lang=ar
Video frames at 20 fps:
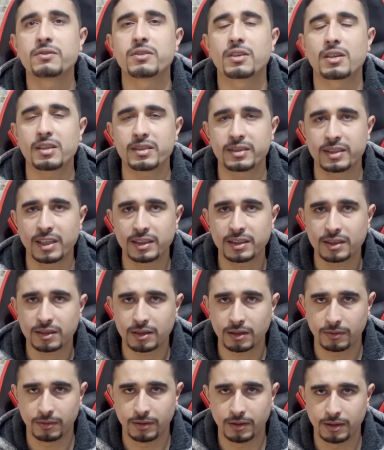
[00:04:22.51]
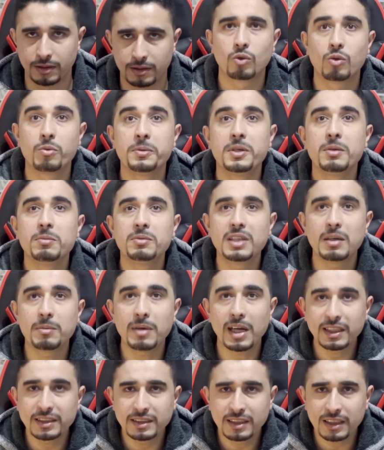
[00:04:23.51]
في راس هذه الطفلة وبيبدا
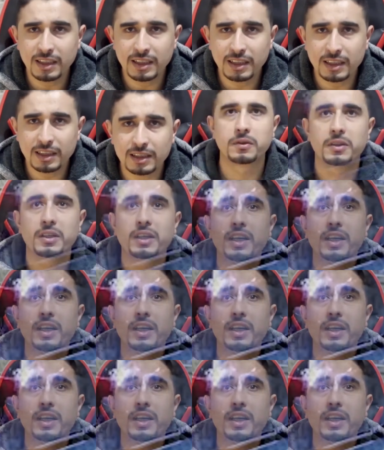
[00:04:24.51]
بعد هيك في